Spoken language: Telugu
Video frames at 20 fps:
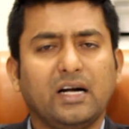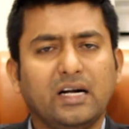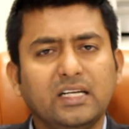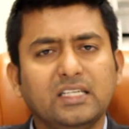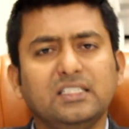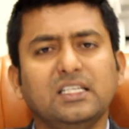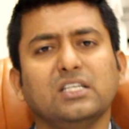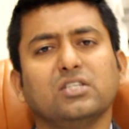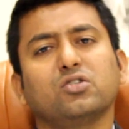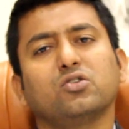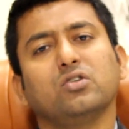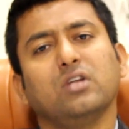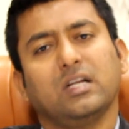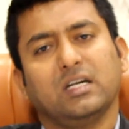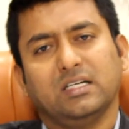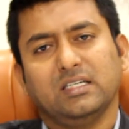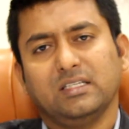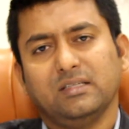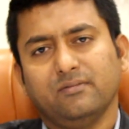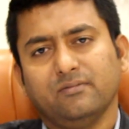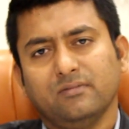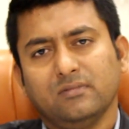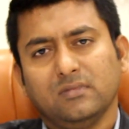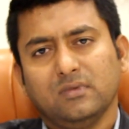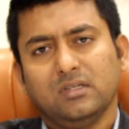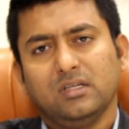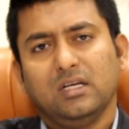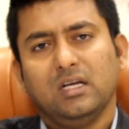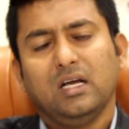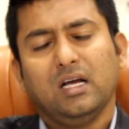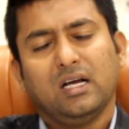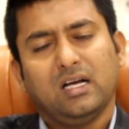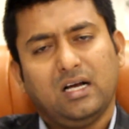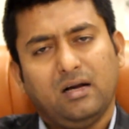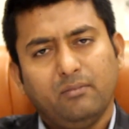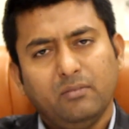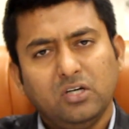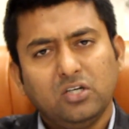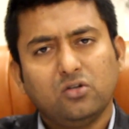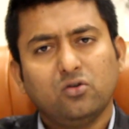రెడీ చేస్తున్నారండి
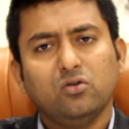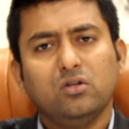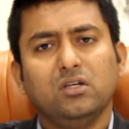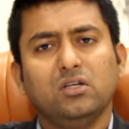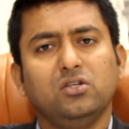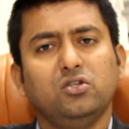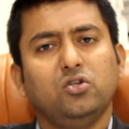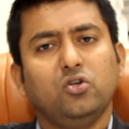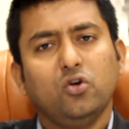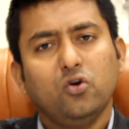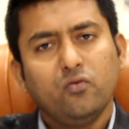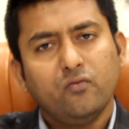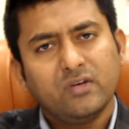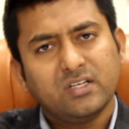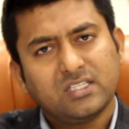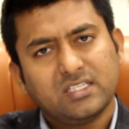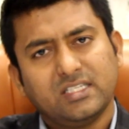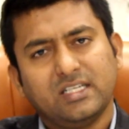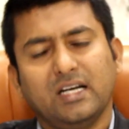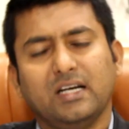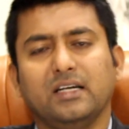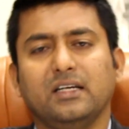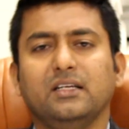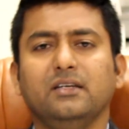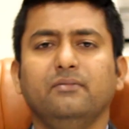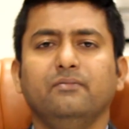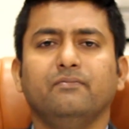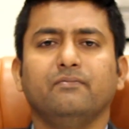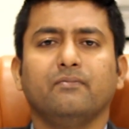కమింగ్ టు ద యూనివర్సిటీ అండి